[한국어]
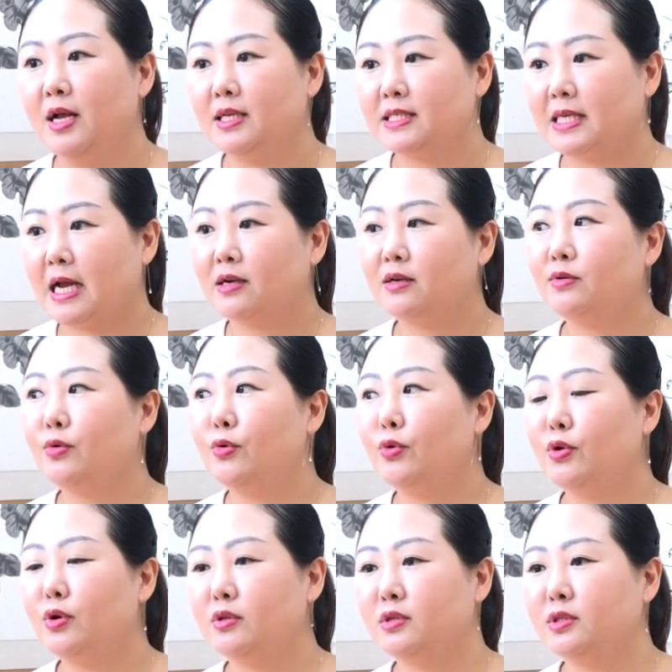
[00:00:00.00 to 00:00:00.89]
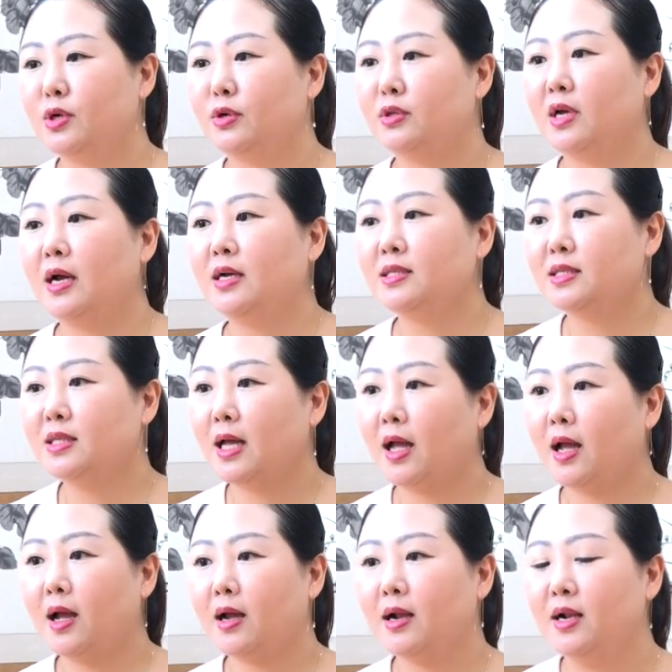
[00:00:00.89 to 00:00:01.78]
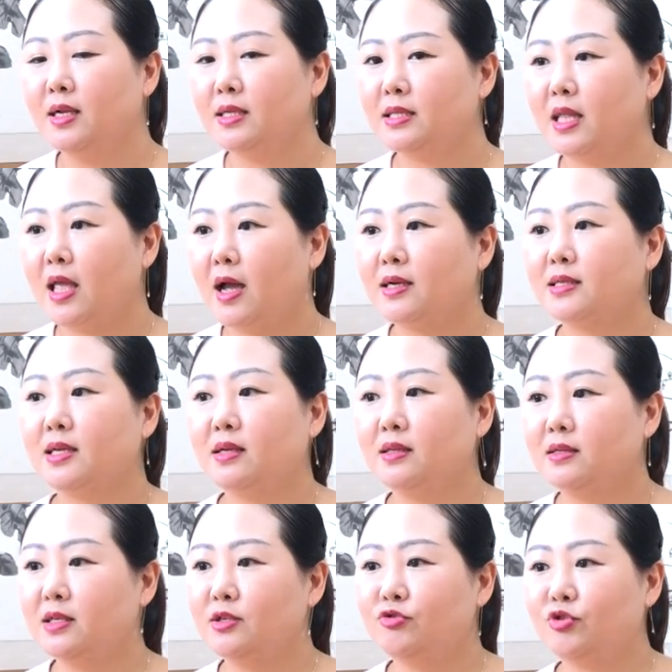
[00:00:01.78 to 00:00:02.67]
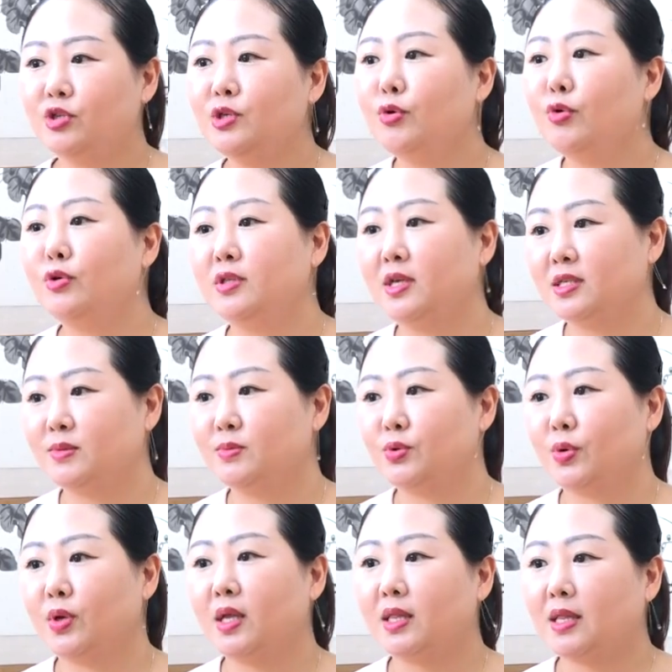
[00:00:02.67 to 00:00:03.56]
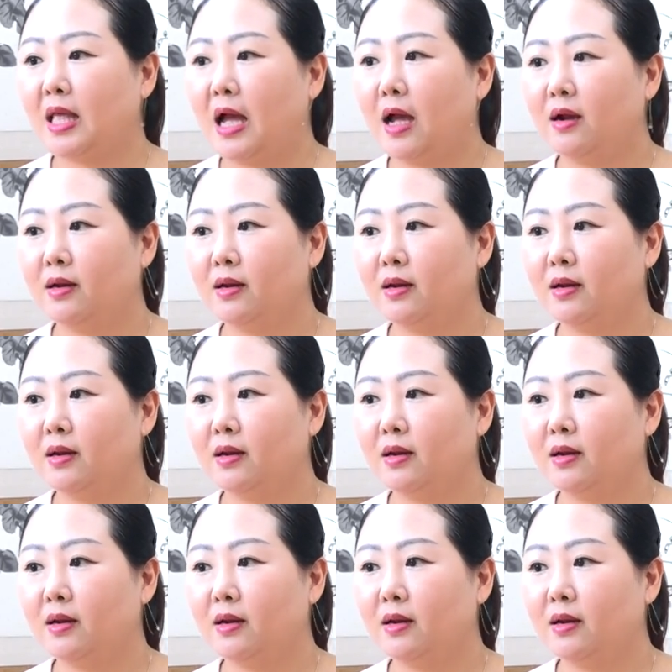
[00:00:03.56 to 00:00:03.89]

작은 공연은 저는 항상 내 학생들이 주인공이 됐으면 좋겠다.